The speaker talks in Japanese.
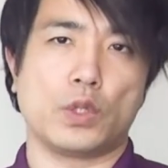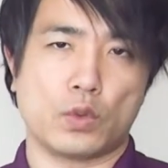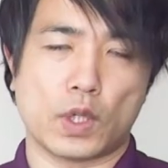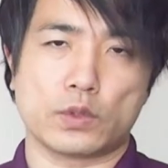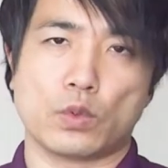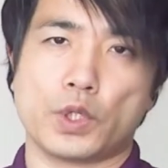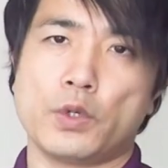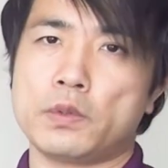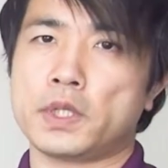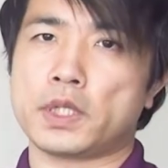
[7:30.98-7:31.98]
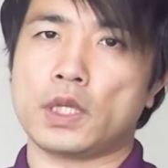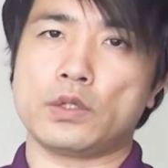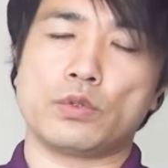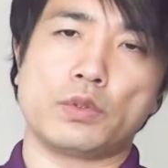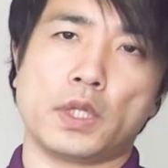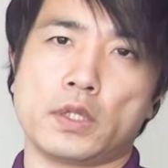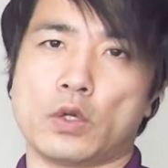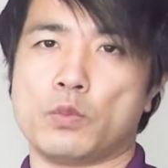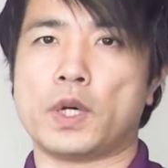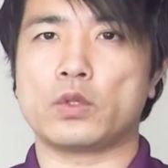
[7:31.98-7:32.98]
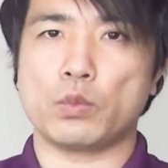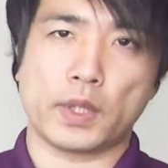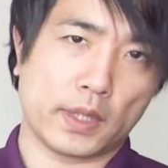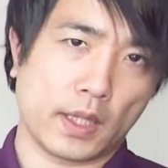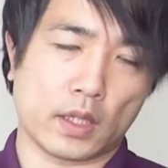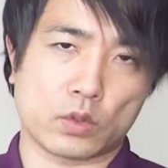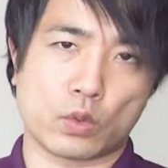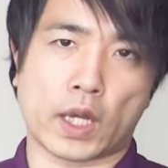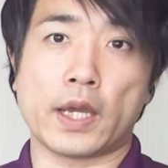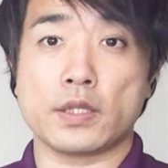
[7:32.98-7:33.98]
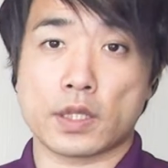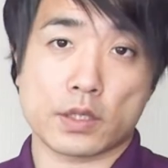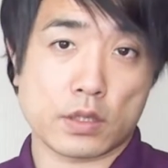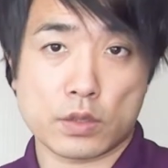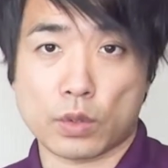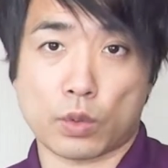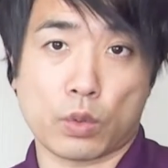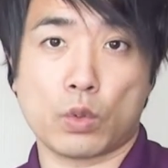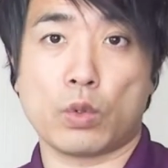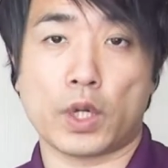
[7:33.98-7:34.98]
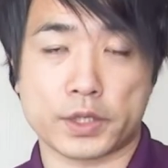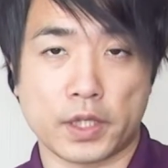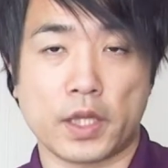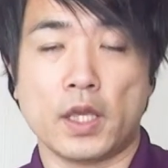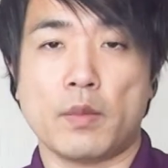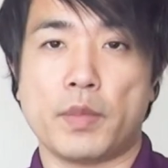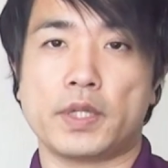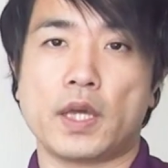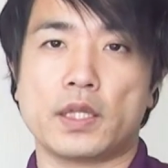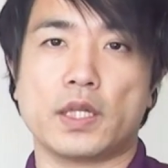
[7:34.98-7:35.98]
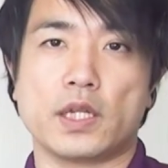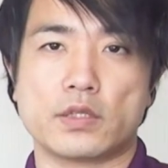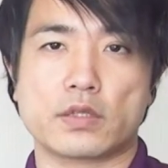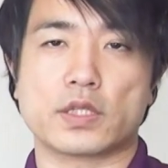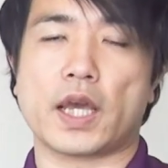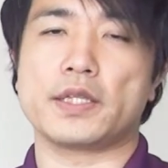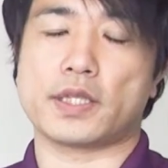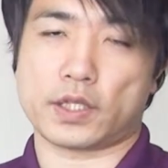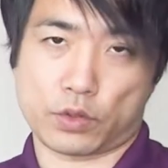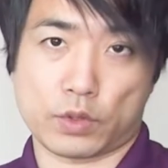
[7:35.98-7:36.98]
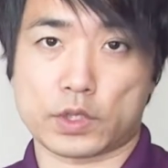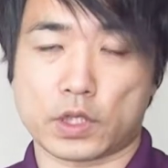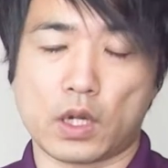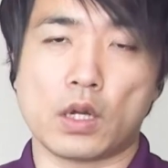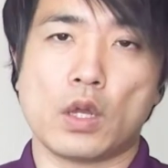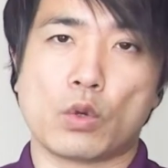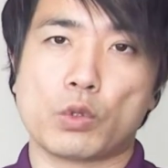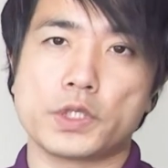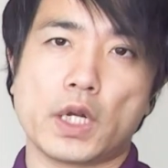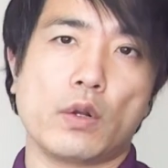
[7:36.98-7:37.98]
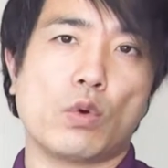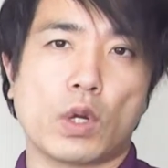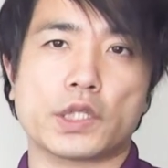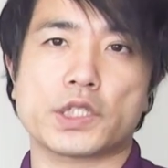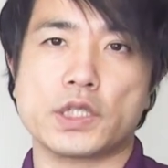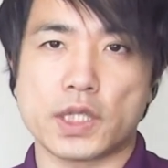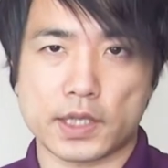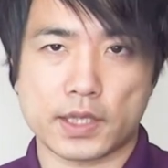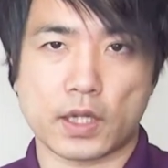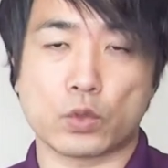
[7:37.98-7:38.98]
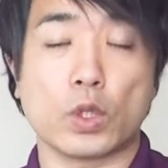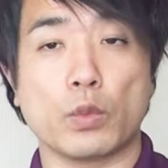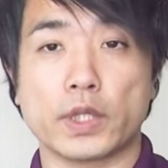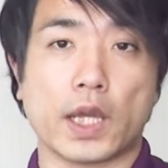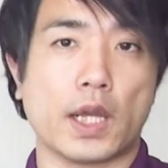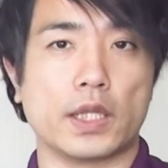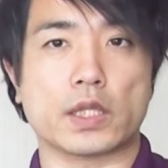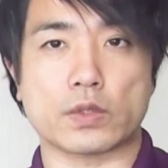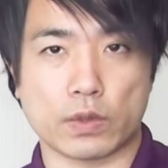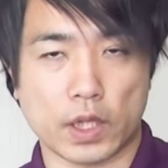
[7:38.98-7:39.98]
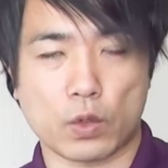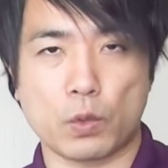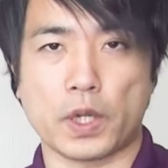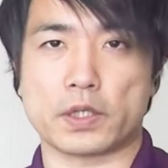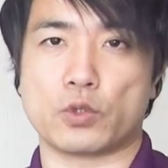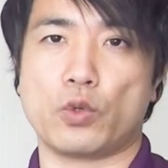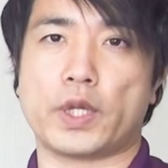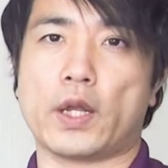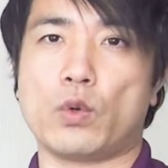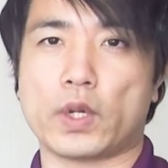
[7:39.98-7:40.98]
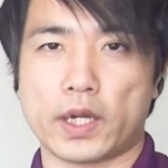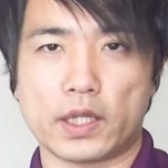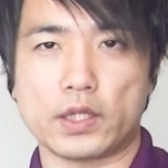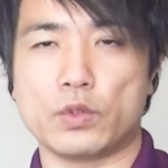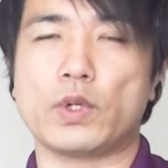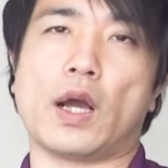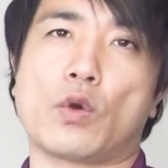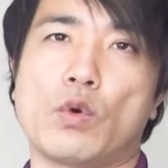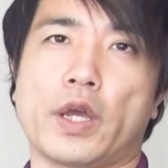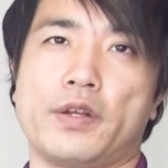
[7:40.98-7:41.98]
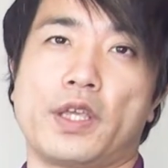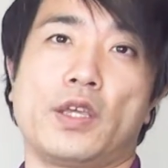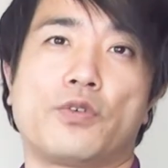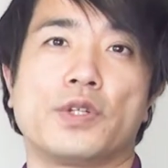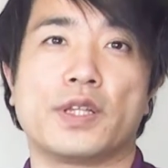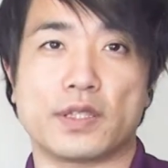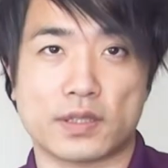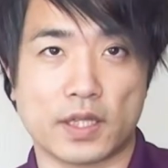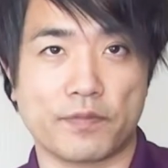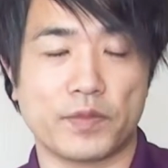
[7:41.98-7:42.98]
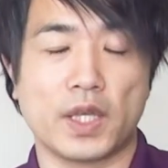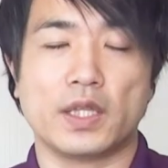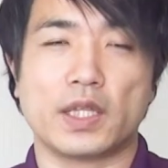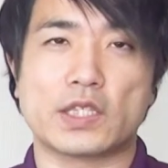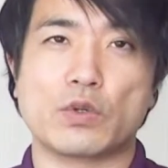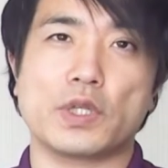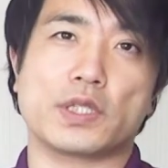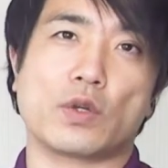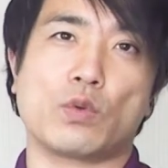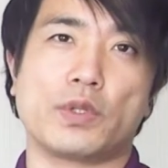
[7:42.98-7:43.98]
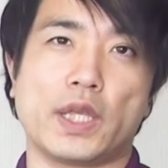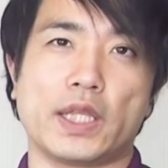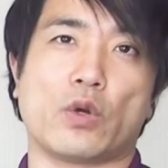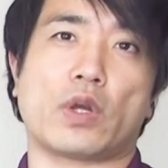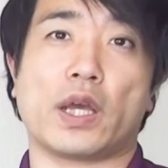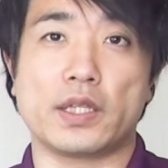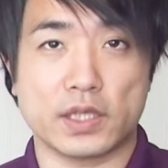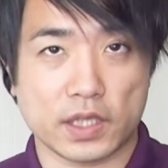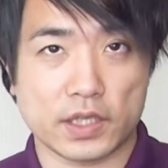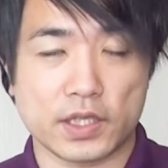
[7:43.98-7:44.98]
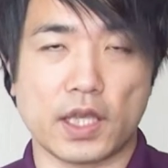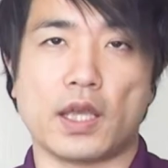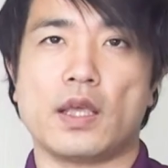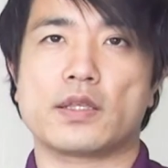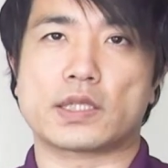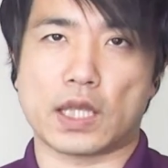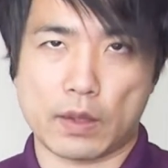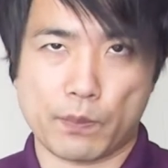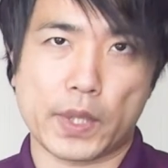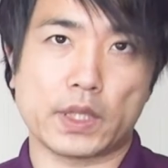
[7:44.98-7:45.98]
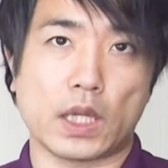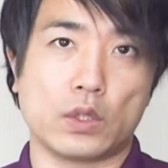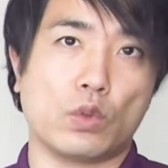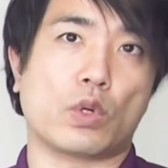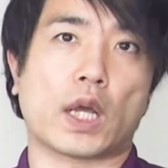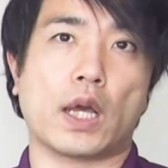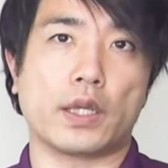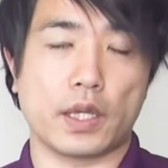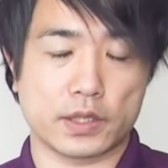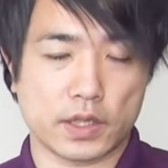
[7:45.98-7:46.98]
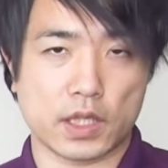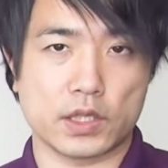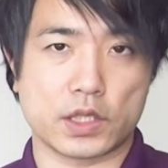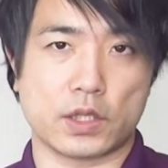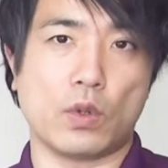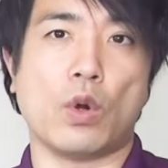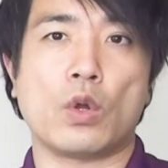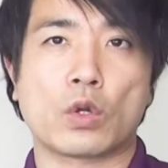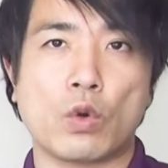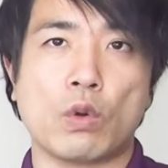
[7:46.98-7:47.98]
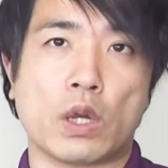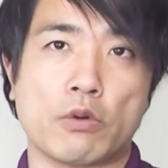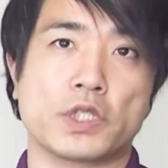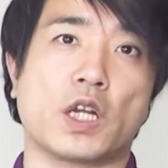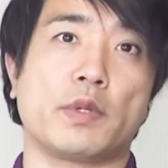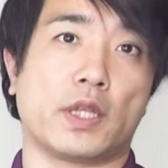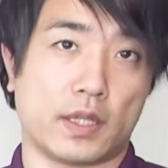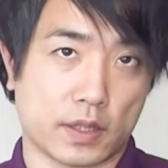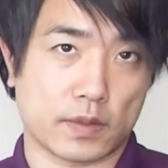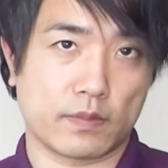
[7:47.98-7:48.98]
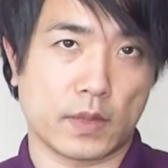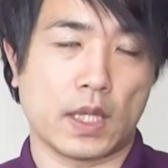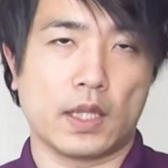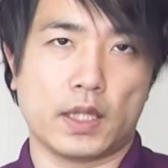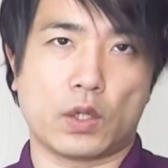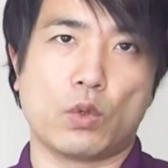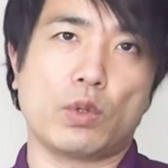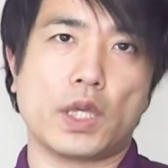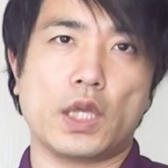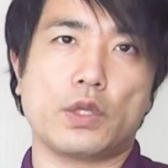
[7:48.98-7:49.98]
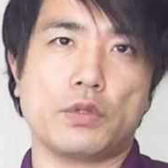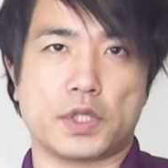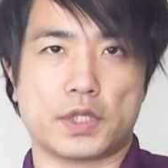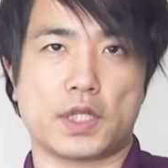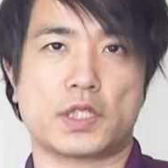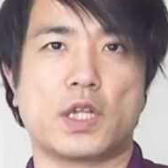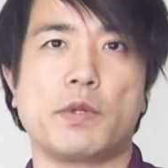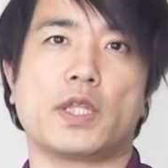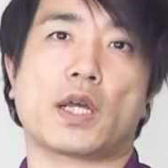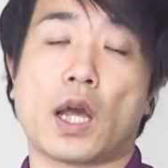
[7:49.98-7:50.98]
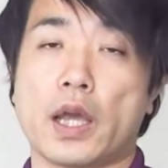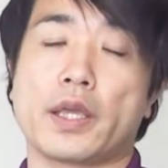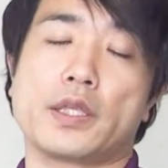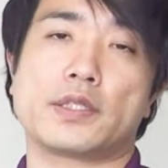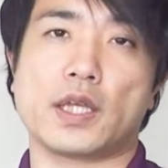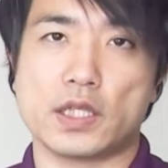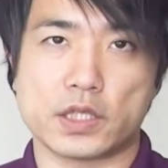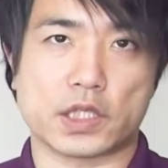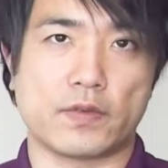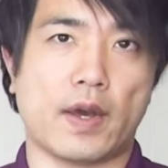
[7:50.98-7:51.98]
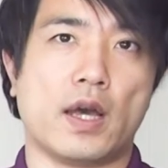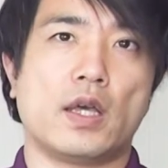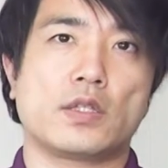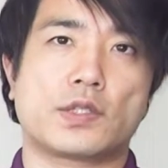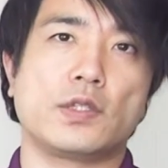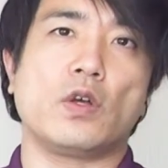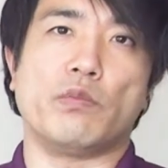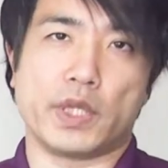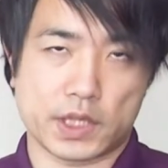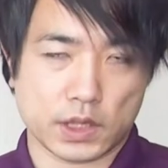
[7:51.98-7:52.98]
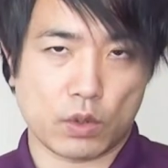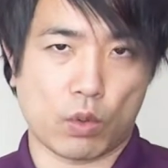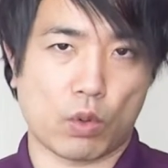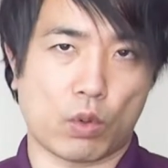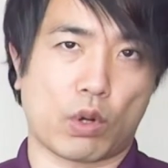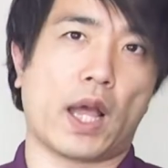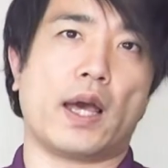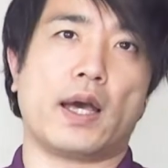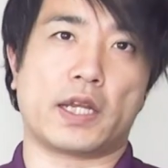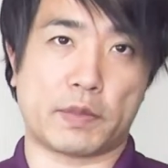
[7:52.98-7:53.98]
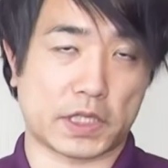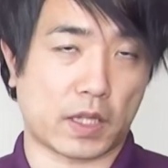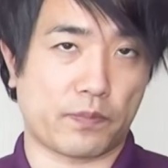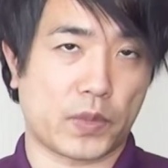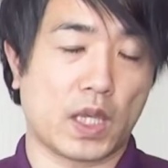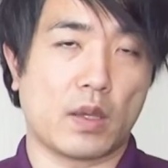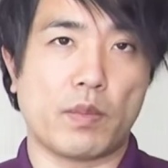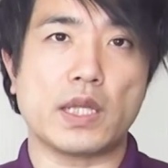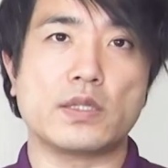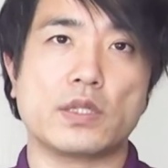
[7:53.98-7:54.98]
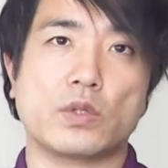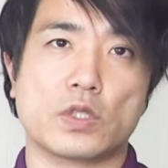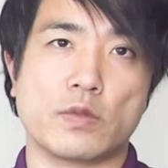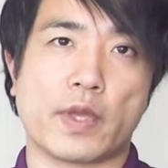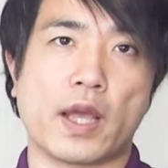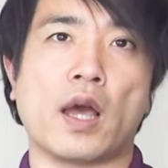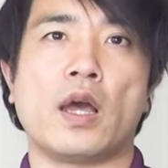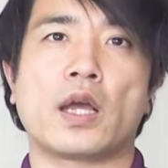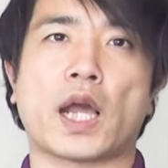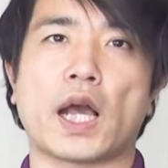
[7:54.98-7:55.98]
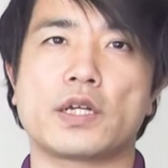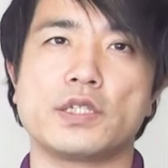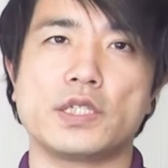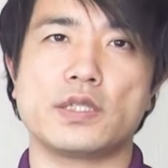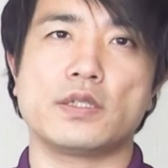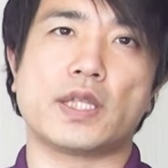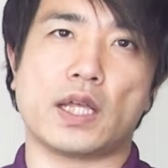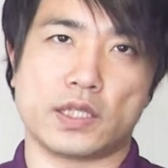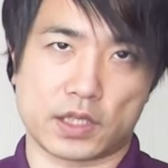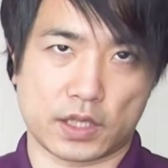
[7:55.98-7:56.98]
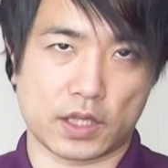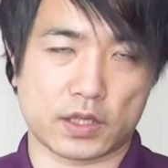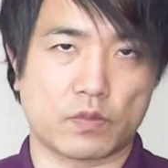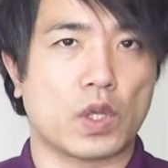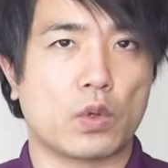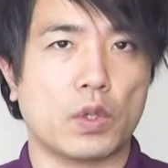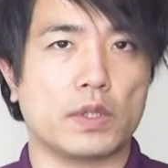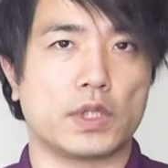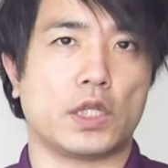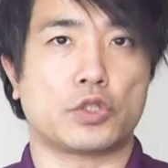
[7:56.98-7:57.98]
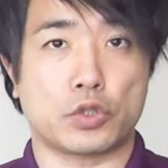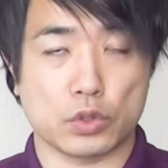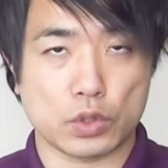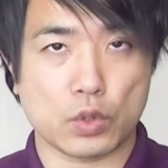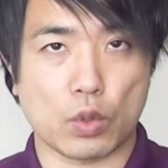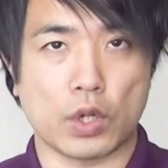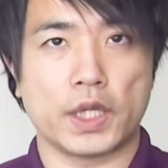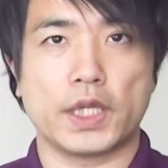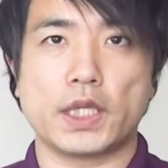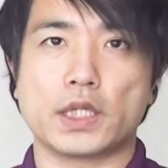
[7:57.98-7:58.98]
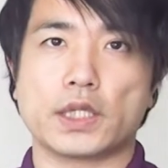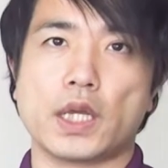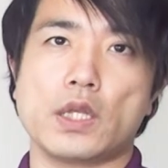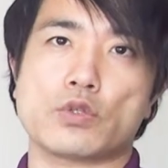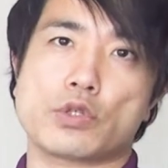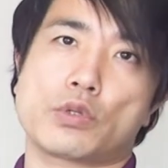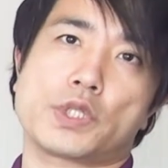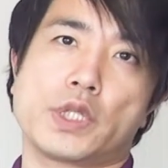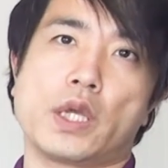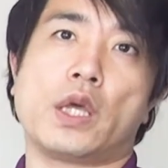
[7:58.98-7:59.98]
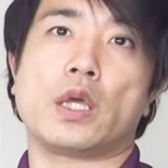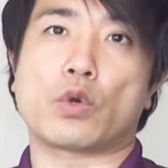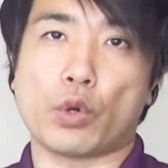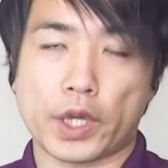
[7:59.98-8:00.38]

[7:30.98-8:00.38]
というのは、そのいろんな研究データをまとめて、その解析するという方法がですね、メタアナリス解析というんですが、こちらの方が信頼性がとても高いですので、今回はそれをやろうかなっていうのが今回の研究なんですね。で、そこはですね、このデータを解析して、さんパターンの間欠断食の効果を調べたんです。で、この研究ですね、調べた間欠断食は、次のみっつの方法がありました。まずひとつめが確実断食です。これはですね、通常いっかいの食事でご